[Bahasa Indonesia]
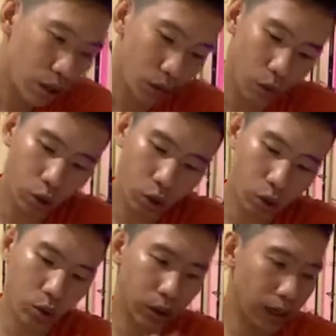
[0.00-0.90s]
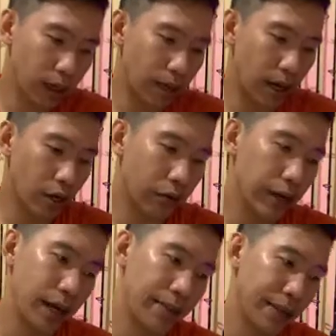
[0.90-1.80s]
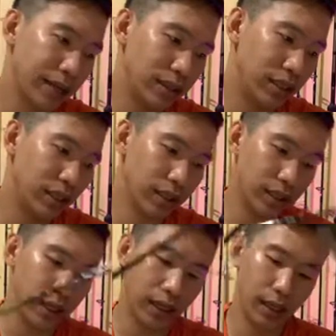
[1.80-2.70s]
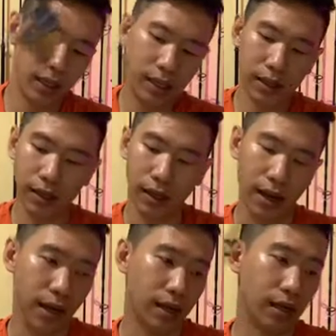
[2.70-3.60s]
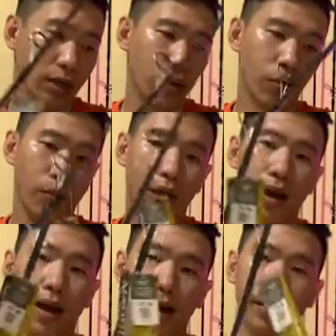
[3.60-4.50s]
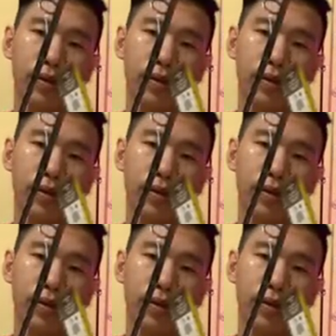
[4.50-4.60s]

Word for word: untuk yang Magoi MX GT ini saya akan coba